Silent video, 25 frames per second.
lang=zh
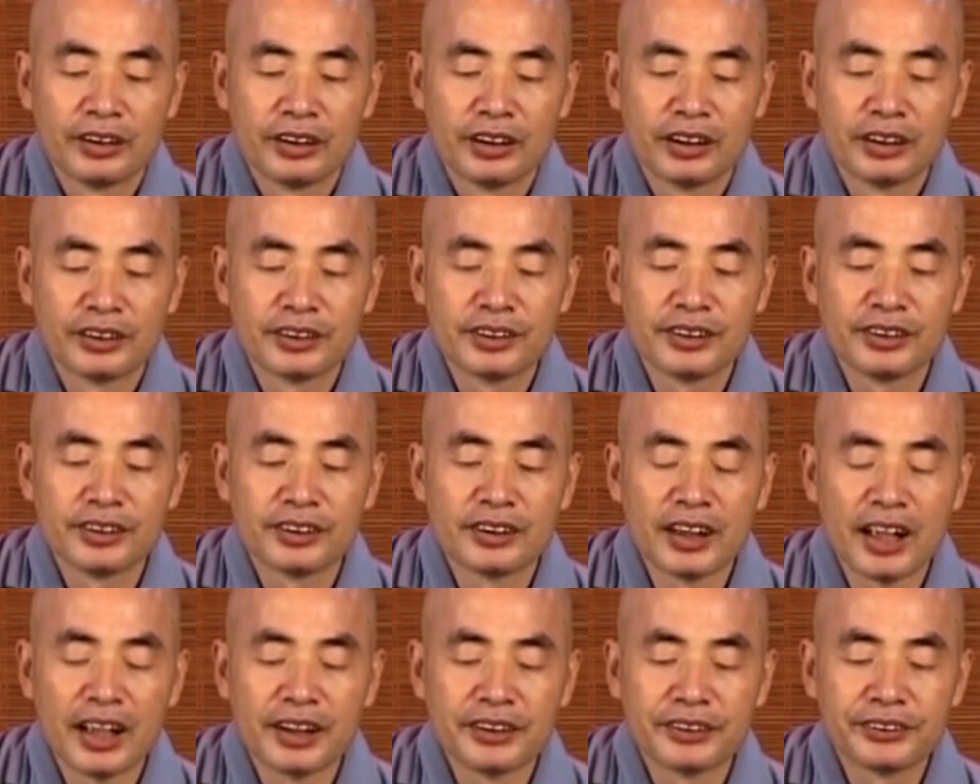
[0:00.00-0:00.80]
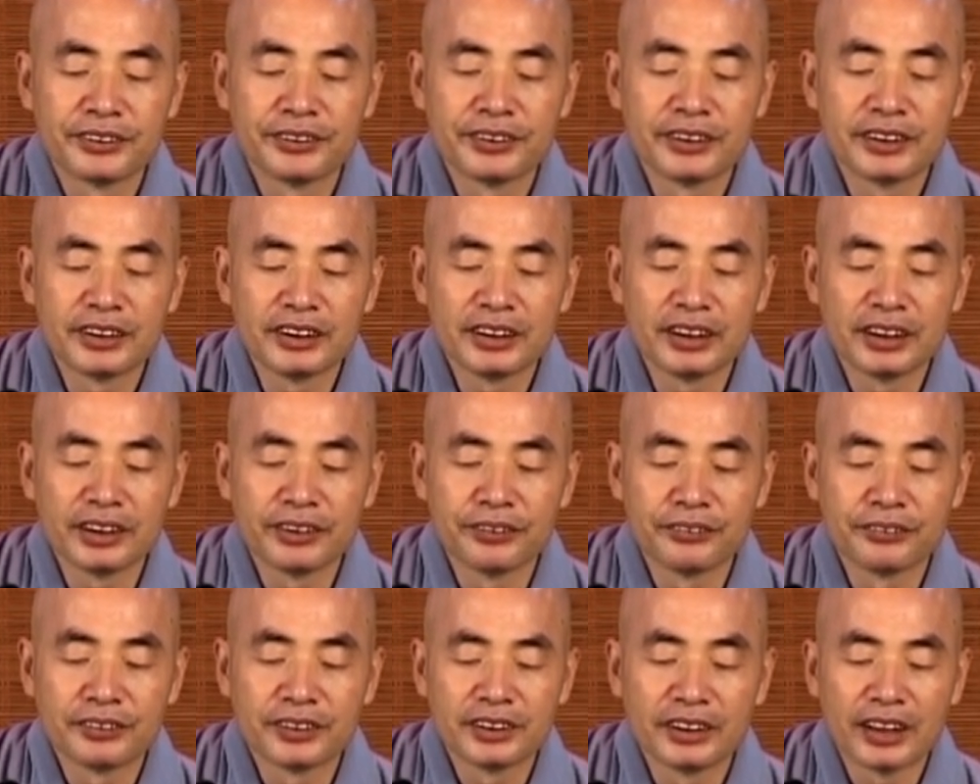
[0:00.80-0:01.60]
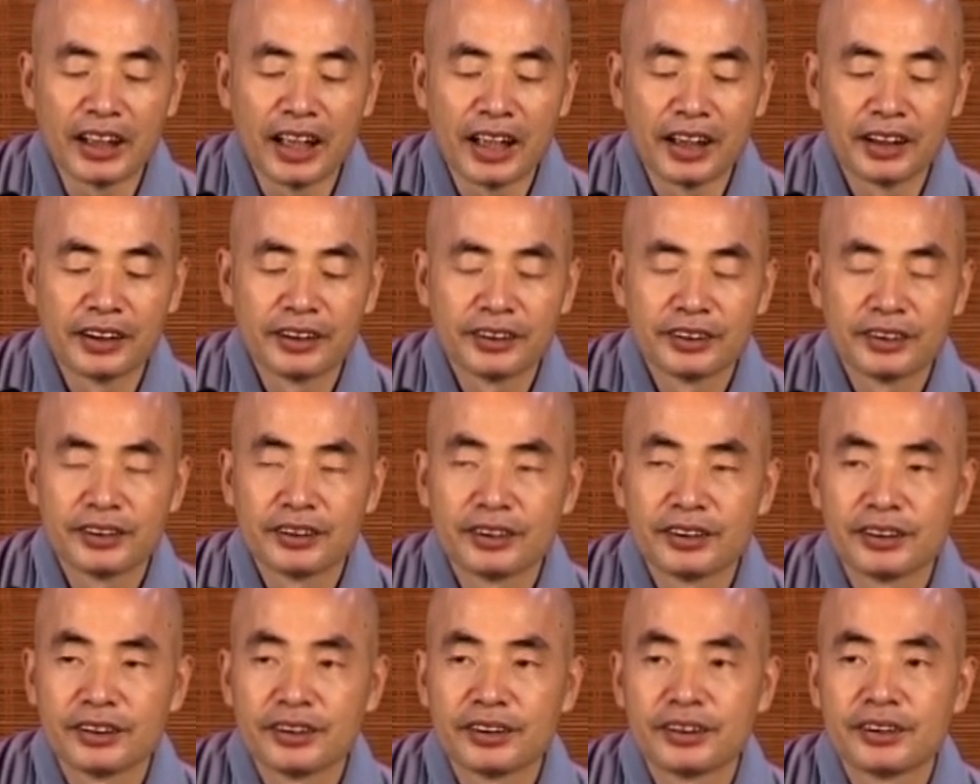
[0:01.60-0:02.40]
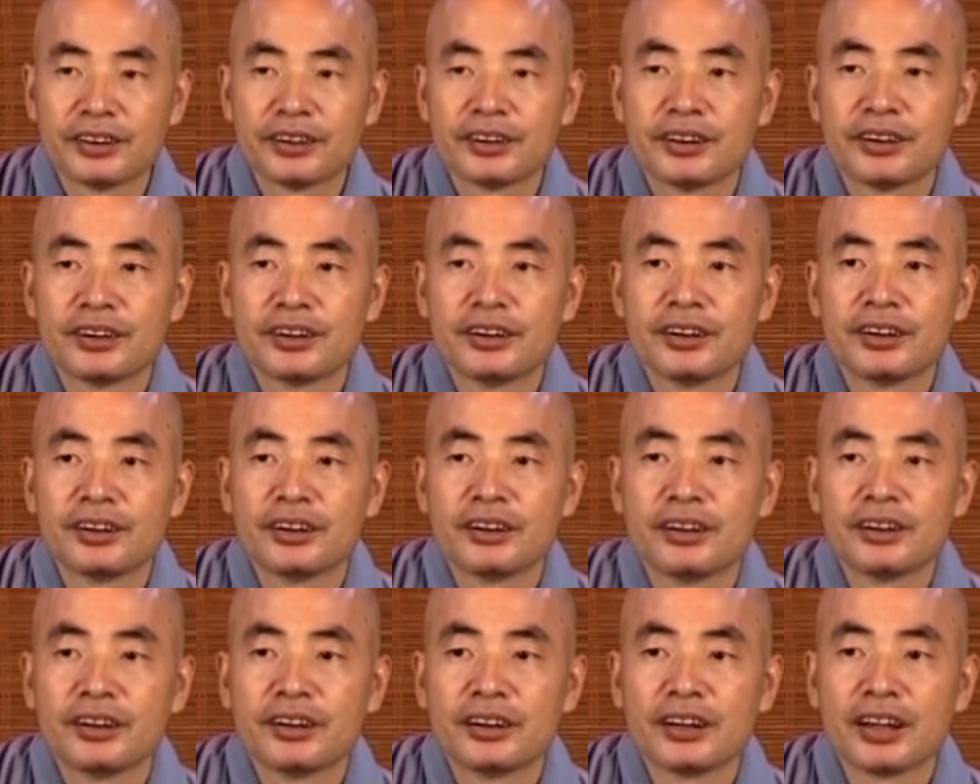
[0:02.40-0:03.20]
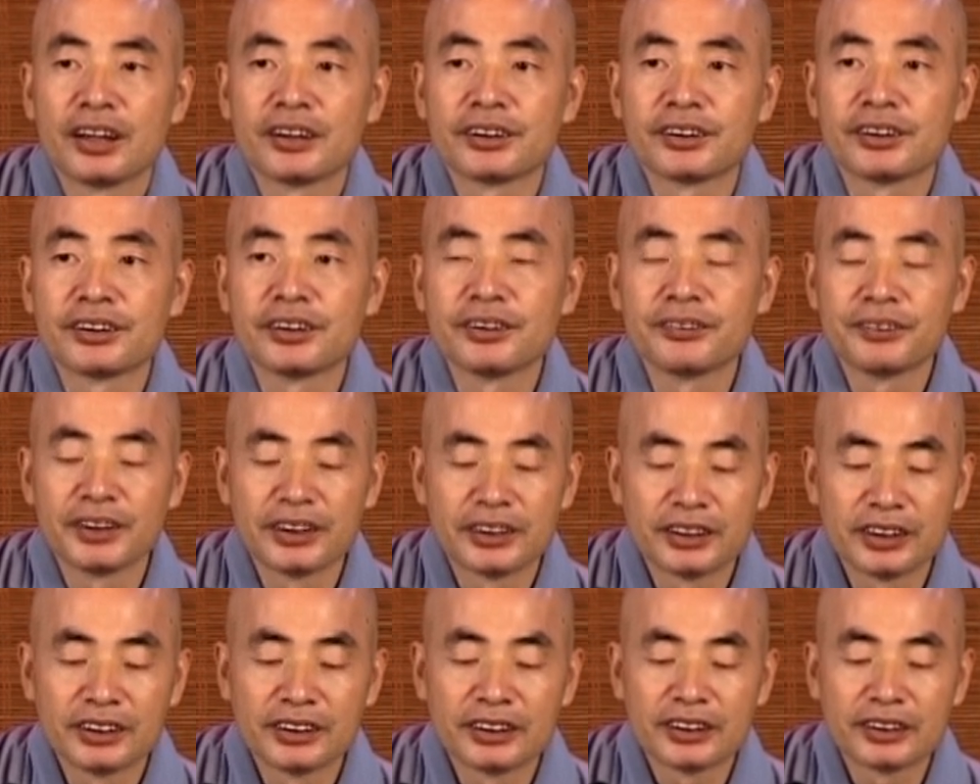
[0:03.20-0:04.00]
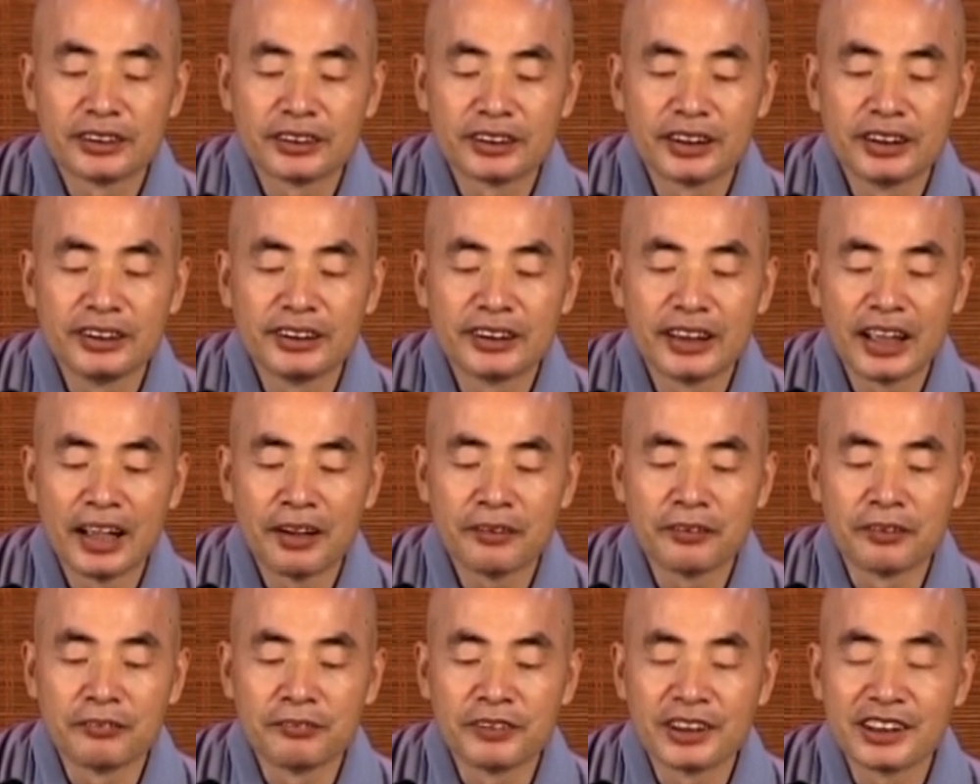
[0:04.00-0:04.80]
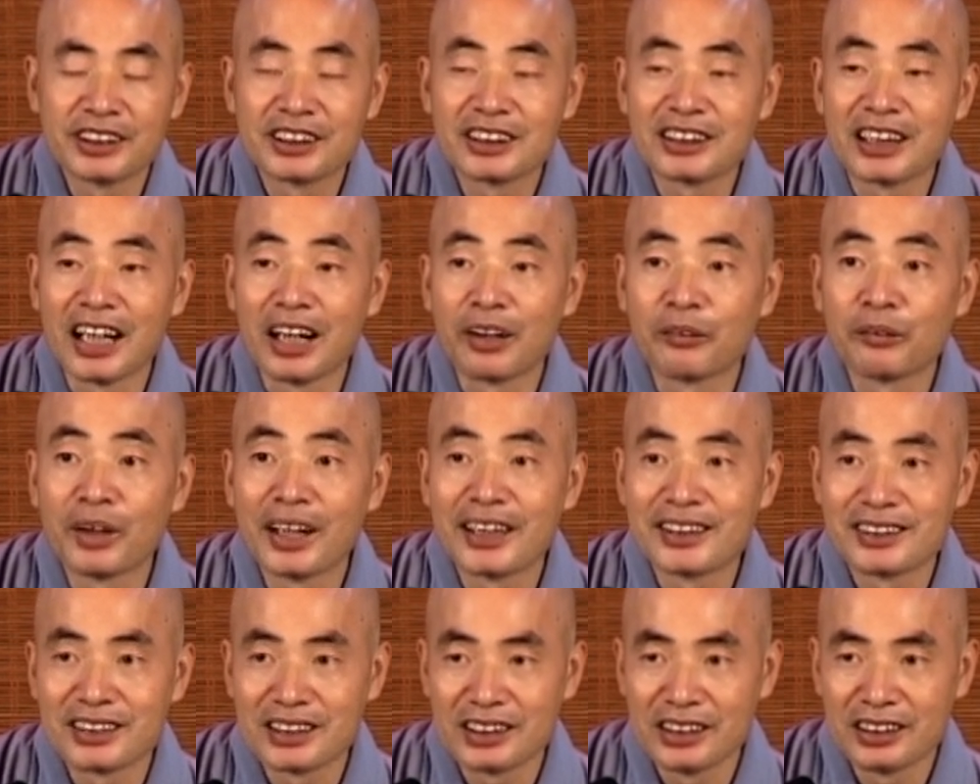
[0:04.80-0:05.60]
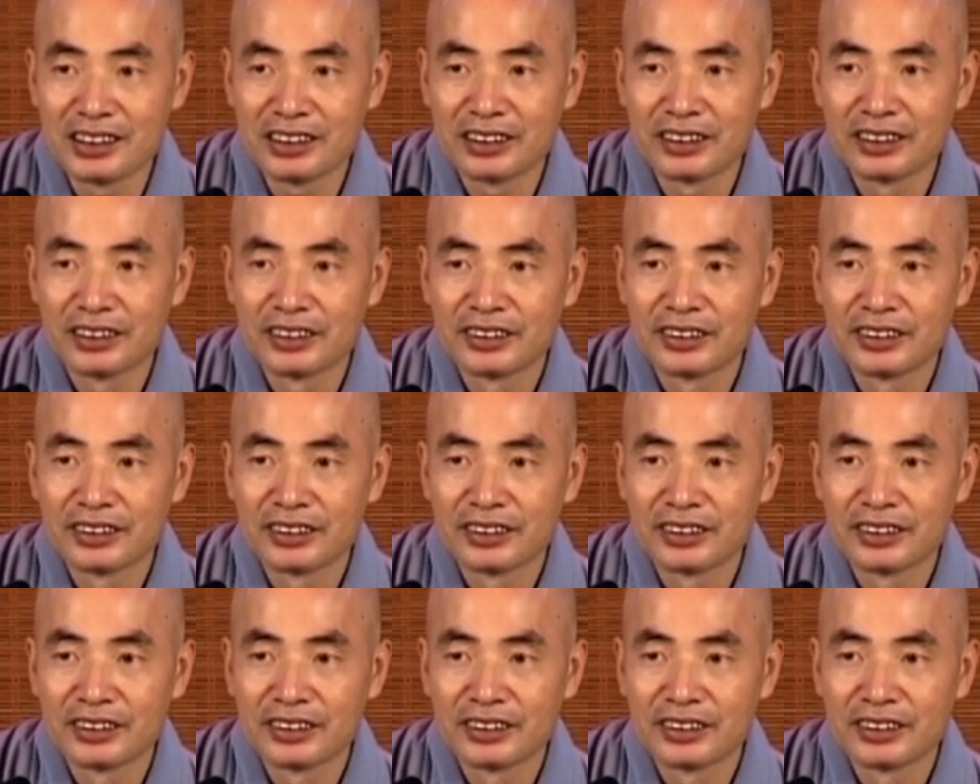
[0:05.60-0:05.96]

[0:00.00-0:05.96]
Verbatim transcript: 那事实上说这些东西呀，它只是会增增加我们的散乱心，